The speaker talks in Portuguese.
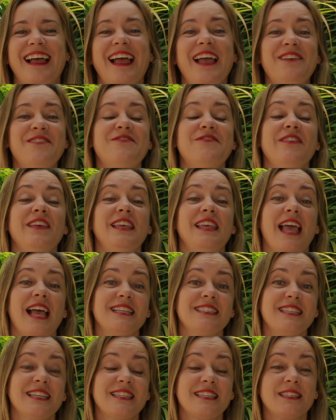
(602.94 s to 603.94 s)
Enfim,
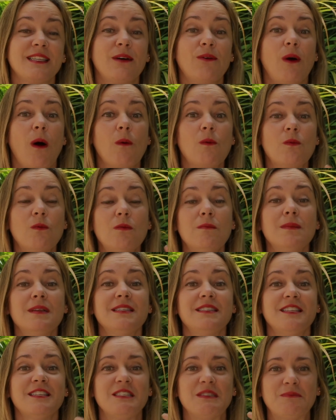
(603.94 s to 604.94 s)
essas são
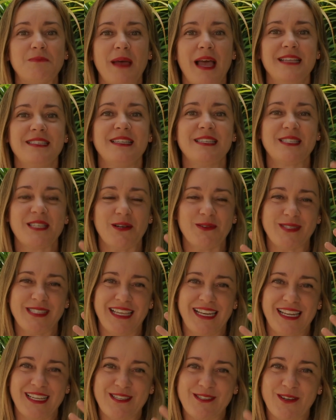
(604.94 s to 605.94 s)
algumas espécies que eu
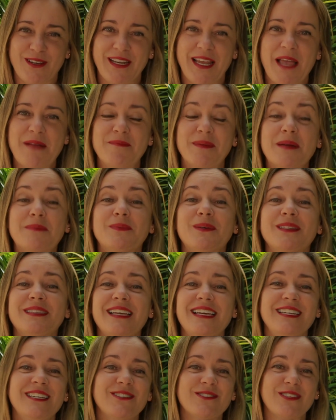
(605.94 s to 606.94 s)
selecionei para
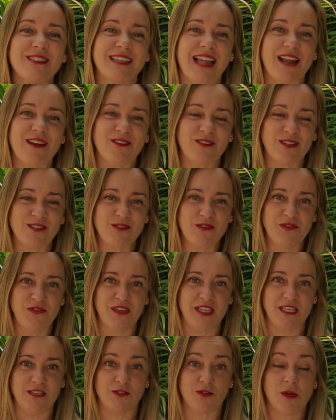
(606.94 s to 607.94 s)
poder ilustrar o nosso
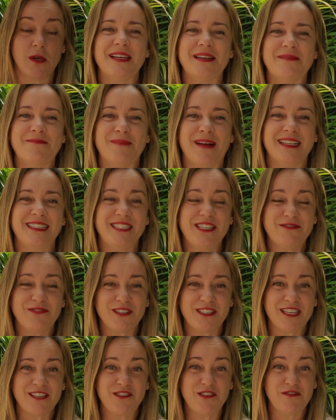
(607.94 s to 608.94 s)
vídeo. Mas se
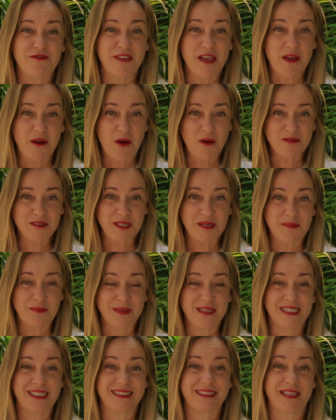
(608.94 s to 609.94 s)
você tiver outra
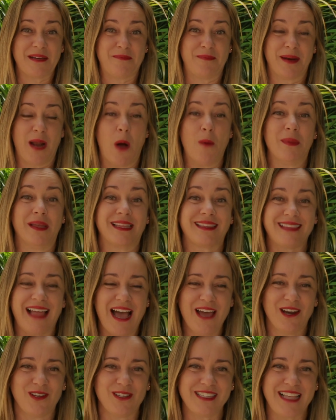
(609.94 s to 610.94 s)
planta para
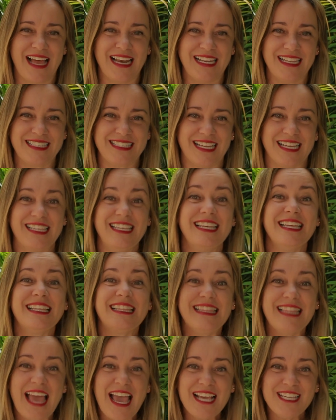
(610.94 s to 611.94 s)
aumentar nossa lista aqui,
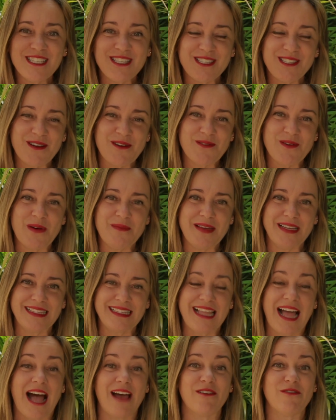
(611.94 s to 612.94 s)
deixe seu
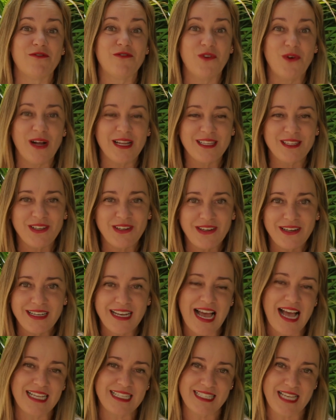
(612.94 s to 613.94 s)
comentário, vou
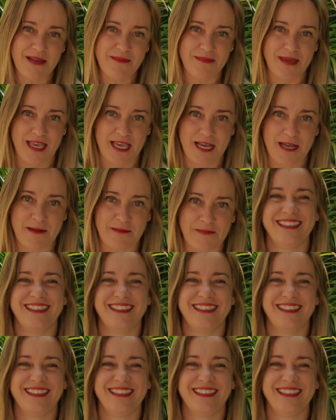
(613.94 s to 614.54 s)
adorar saber.